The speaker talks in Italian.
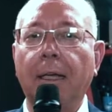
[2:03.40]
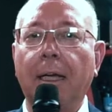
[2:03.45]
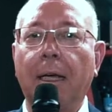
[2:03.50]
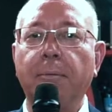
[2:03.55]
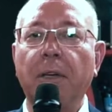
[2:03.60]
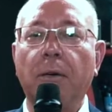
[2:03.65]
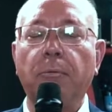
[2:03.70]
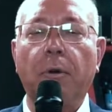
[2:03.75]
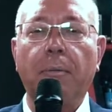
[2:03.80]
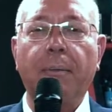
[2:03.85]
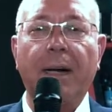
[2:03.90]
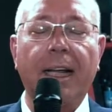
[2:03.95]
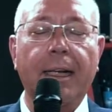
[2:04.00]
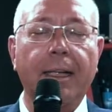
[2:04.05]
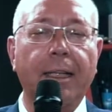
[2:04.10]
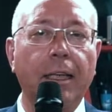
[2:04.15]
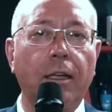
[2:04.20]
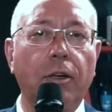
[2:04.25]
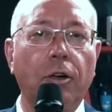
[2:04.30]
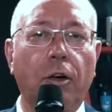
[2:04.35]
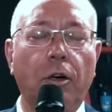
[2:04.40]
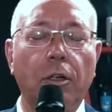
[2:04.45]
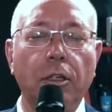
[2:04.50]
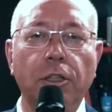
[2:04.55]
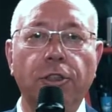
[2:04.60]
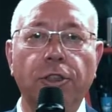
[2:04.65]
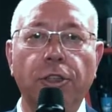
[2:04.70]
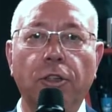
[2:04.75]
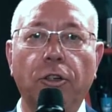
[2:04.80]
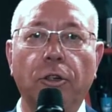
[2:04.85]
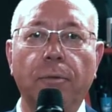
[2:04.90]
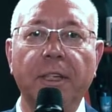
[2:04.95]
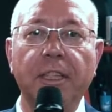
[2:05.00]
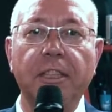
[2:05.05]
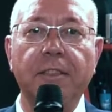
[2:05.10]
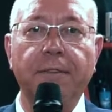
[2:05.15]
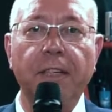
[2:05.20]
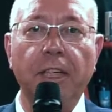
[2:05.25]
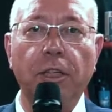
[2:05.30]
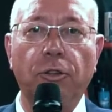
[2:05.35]
Abbiamo marchi iconici come
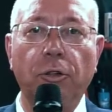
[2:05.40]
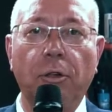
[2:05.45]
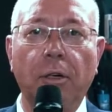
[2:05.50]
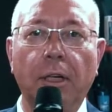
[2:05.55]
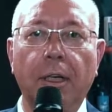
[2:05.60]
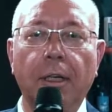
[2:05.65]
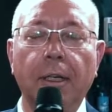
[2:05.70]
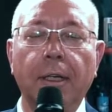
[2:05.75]
Svitol